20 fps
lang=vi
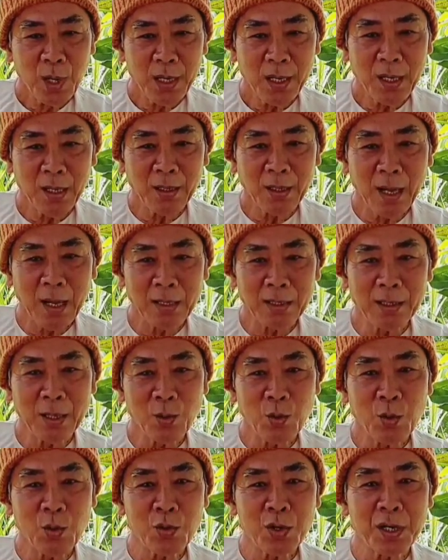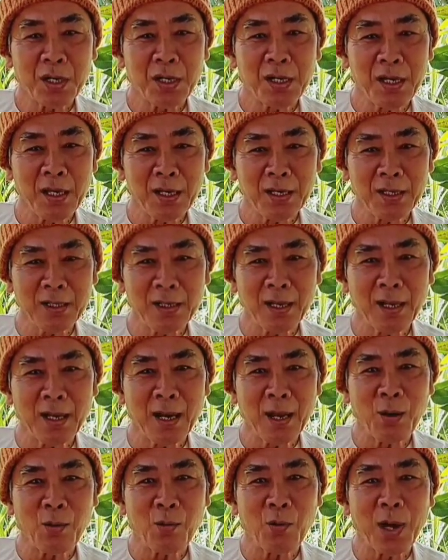bởi vì tại sao con kiến
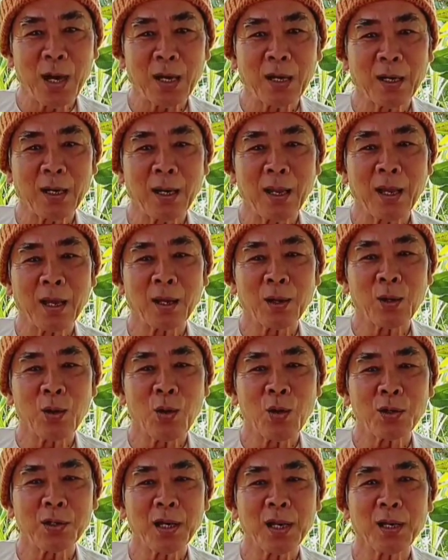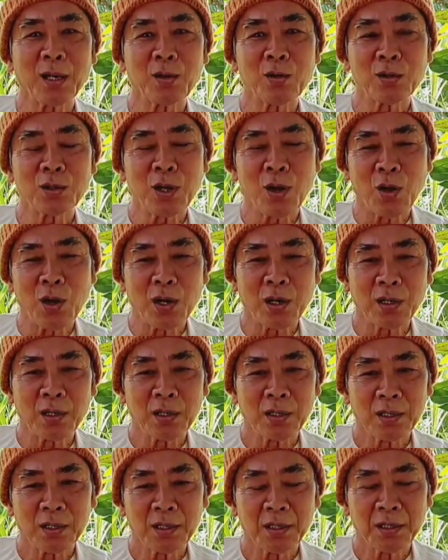hay là hoặc là con này con nọ
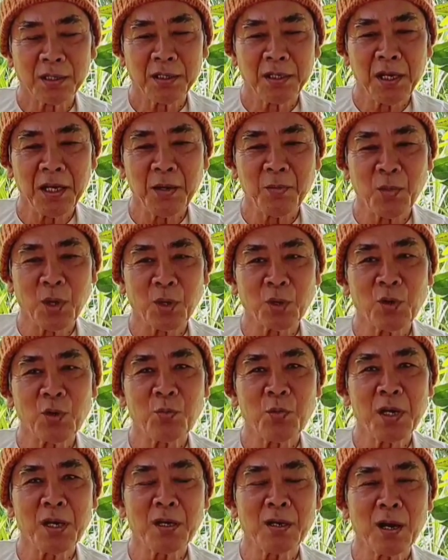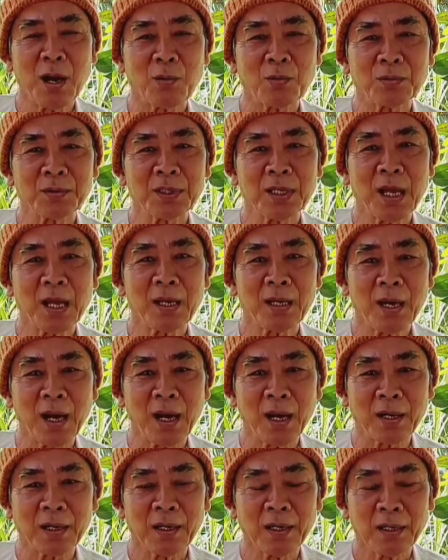khi mà có biến động xảy
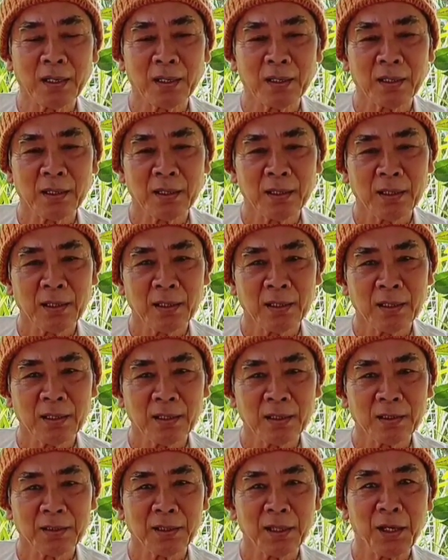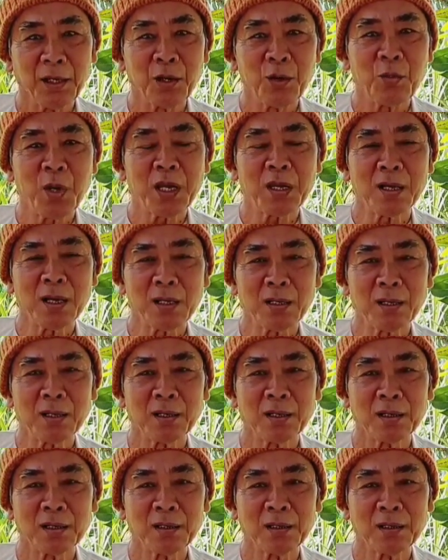ra thì nó biết hết